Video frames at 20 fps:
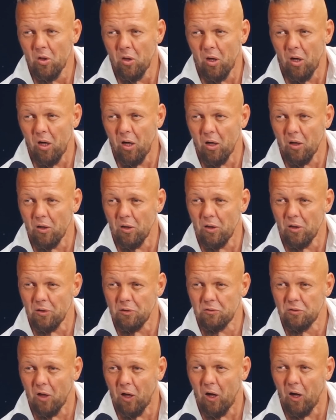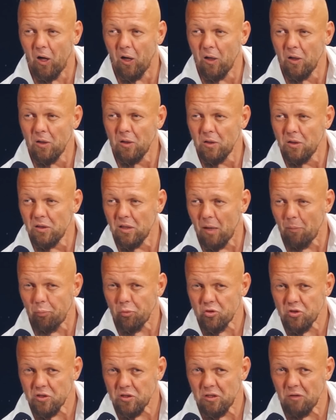Ale ta. Ja
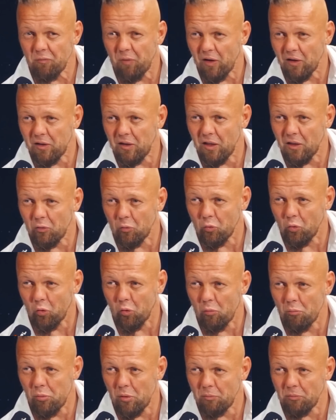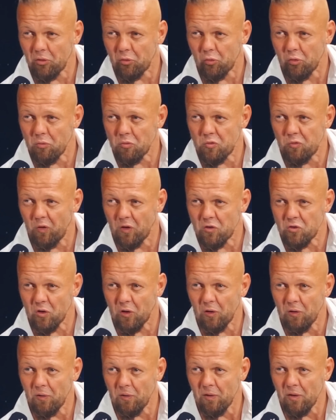podczas tej walki jedną nogą byłem na drugim świecie.
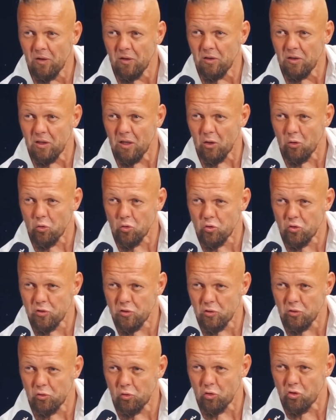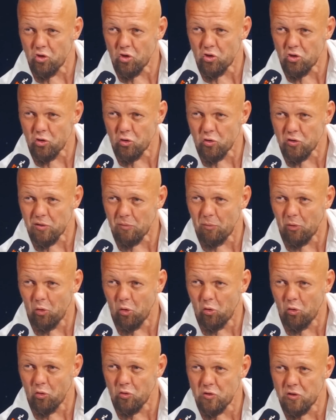Jak już dojdziecie do samego
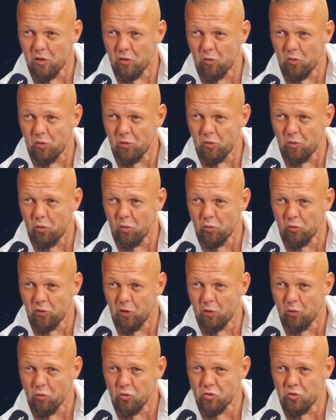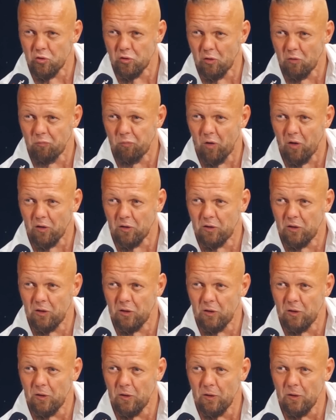końca oglądalności tej
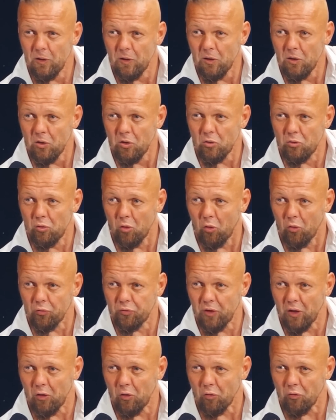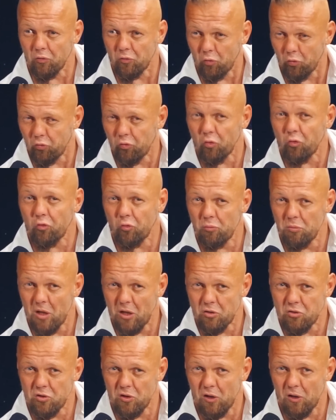walki, to tego, to
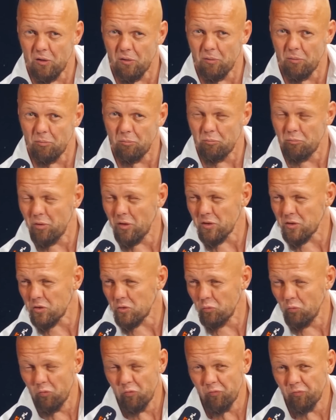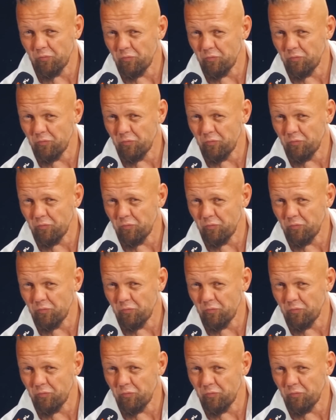zrozumiecie bez słów.